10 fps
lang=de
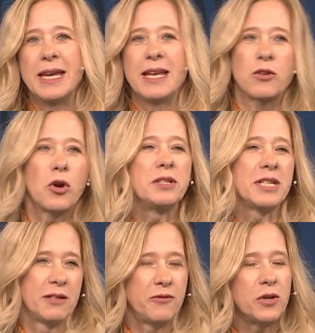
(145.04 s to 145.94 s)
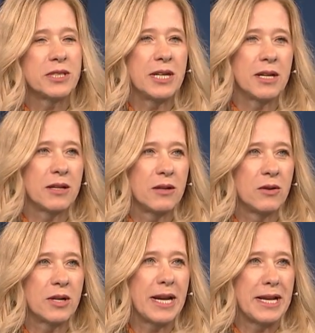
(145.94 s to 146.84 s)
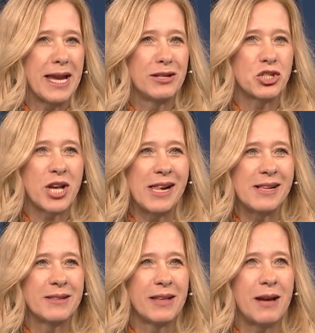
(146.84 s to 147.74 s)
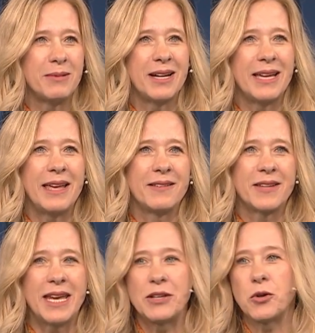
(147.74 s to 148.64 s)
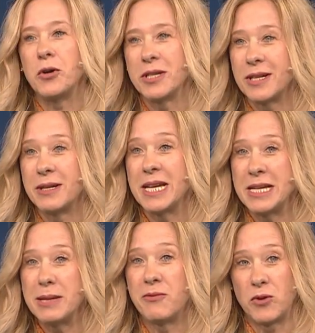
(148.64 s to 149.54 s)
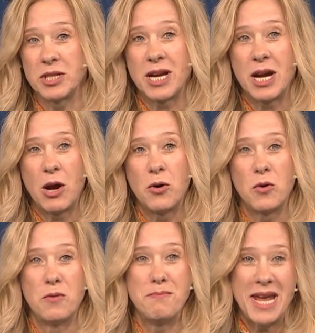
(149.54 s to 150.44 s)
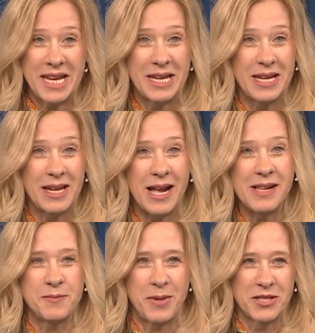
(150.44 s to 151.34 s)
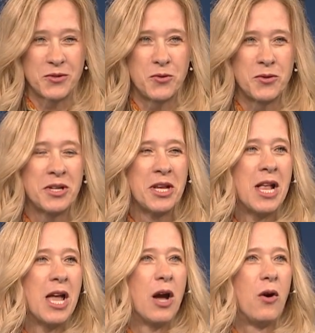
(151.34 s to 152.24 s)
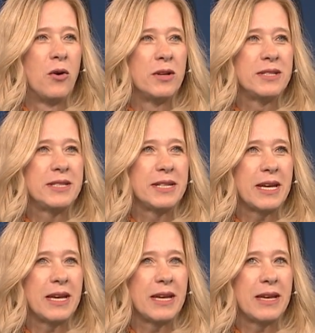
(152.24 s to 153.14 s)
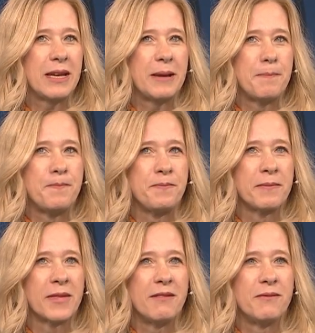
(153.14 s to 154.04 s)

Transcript: Jetzt könnte ich den Vortrag locker in Englisch halten, aber es geht heute in dem Vortrag auch um mich als Person und ähm,